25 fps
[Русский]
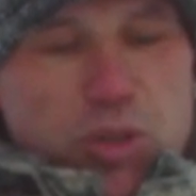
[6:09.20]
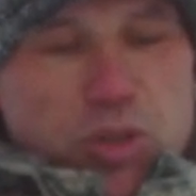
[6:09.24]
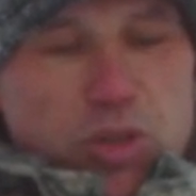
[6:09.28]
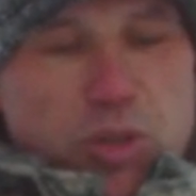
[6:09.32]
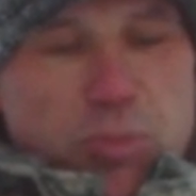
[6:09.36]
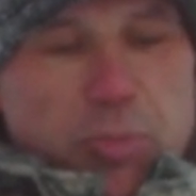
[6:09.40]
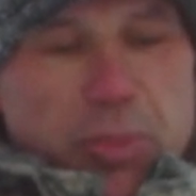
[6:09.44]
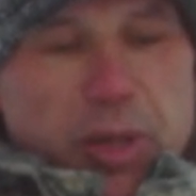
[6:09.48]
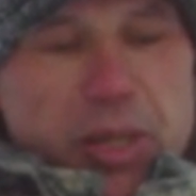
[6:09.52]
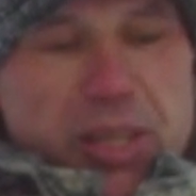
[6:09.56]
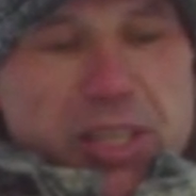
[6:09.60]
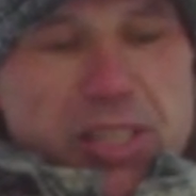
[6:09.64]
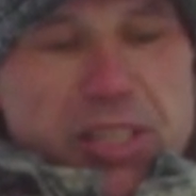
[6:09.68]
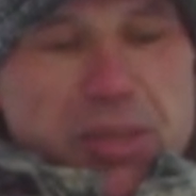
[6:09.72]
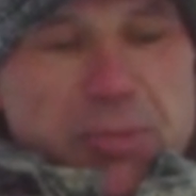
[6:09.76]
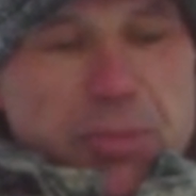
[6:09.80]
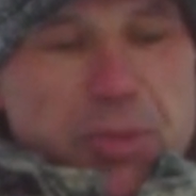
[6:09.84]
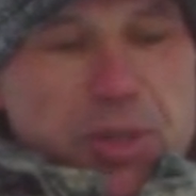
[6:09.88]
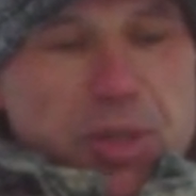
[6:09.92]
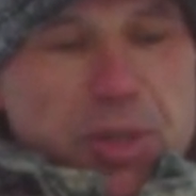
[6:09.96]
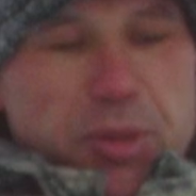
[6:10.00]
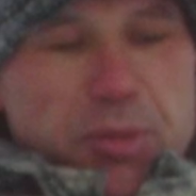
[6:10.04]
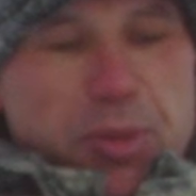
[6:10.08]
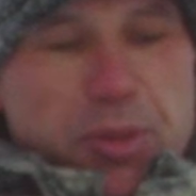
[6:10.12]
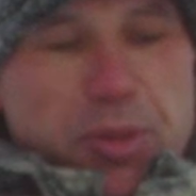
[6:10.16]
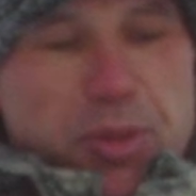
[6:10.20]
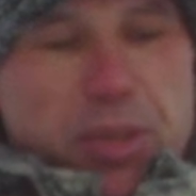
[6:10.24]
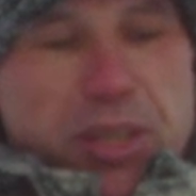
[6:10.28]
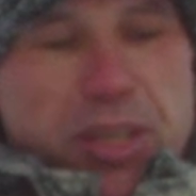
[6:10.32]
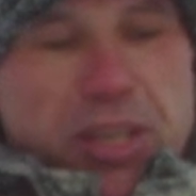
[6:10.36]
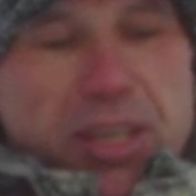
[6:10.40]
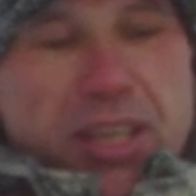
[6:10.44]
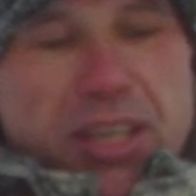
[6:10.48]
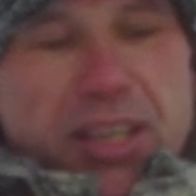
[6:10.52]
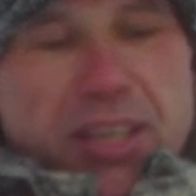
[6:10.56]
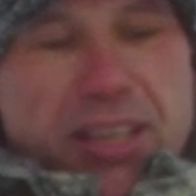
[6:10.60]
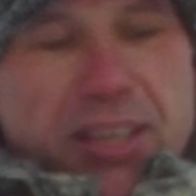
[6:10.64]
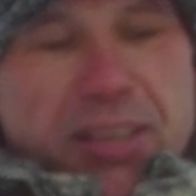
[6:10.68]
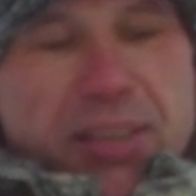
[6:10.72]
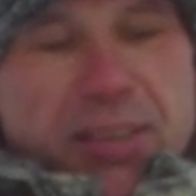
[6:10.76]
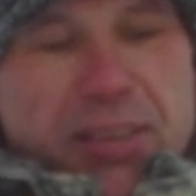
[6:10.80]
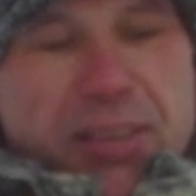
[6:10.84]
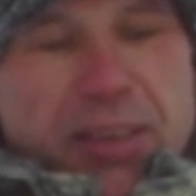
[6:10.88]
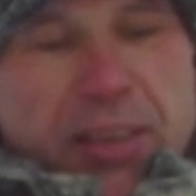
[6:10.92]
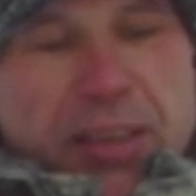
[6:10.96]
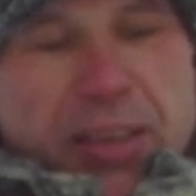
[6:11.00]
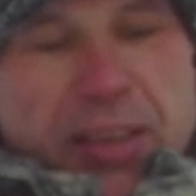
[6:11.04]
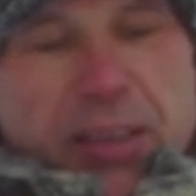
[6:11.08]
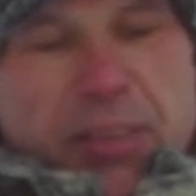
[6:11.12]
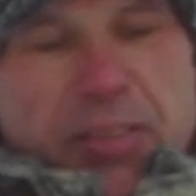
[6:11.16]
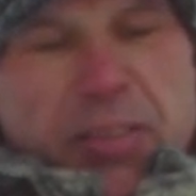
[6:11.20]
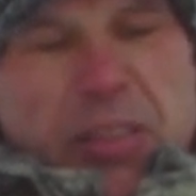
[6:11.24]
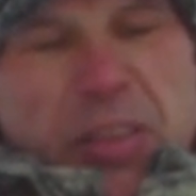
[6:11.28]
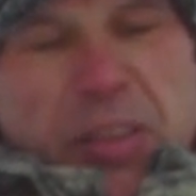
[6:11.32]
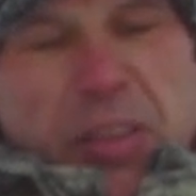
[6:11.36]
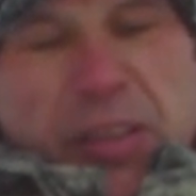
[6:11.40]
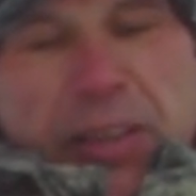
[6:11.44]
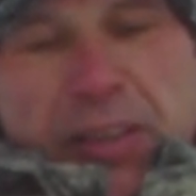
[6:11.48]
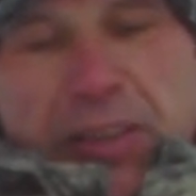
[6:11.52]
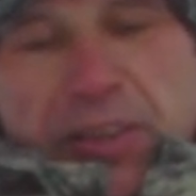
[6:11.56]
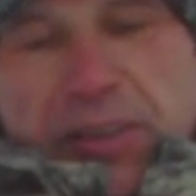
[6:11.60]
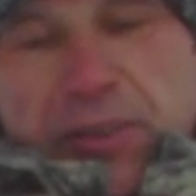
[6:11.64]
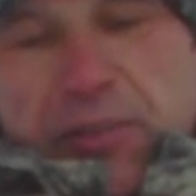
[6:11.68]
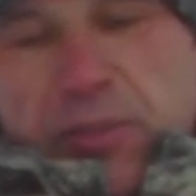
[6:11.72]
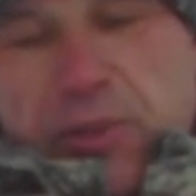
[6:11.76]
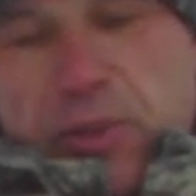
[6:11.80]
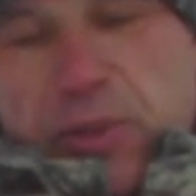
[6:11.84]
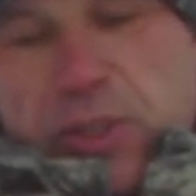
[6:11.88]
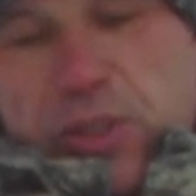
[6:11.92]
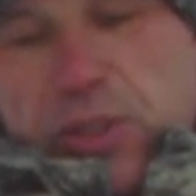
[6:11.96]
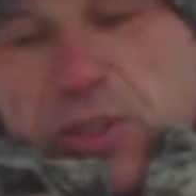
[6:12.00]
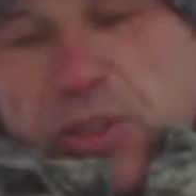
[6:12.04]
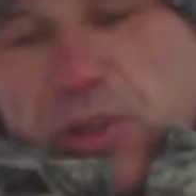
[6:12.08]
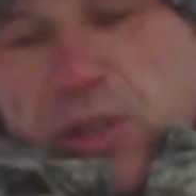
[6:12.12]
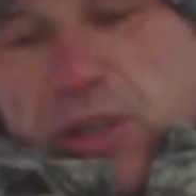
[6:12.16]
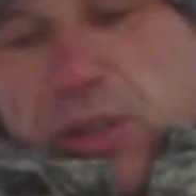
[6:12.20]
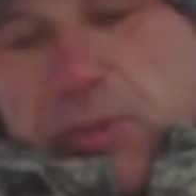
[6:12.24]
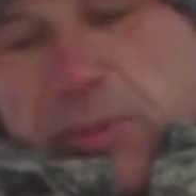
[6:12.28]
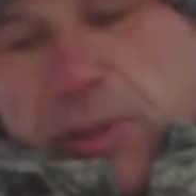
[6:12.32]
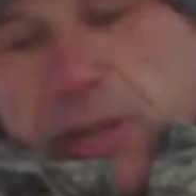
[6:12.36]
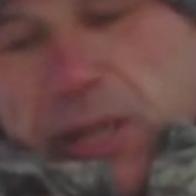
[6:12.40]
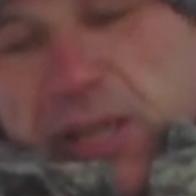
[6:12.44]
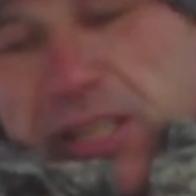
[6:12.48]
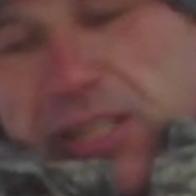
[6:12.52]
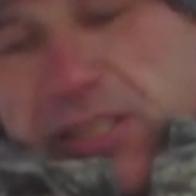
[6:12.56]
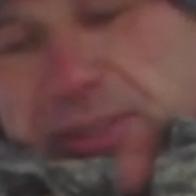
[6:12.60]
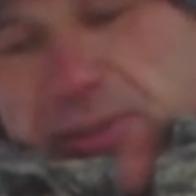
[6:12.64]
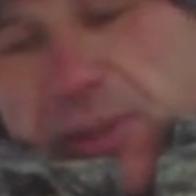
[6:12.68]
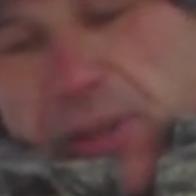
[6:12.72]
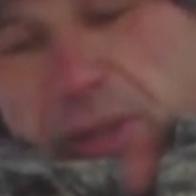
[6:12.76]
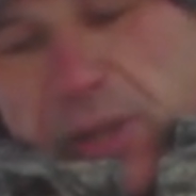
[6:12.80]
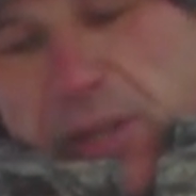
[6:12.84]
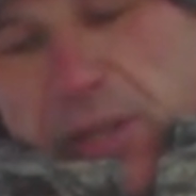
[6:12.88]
что-то полезное почерпнете. Вот, еще раз показываю.